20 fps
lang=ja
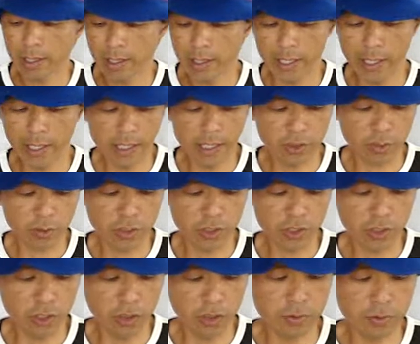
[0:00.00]
えーと、と
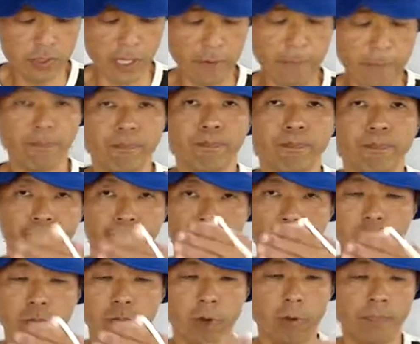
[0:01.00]
白い風船
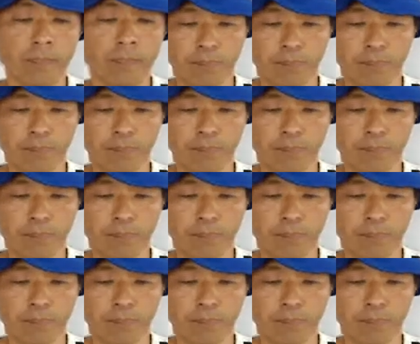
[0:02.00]
もう1個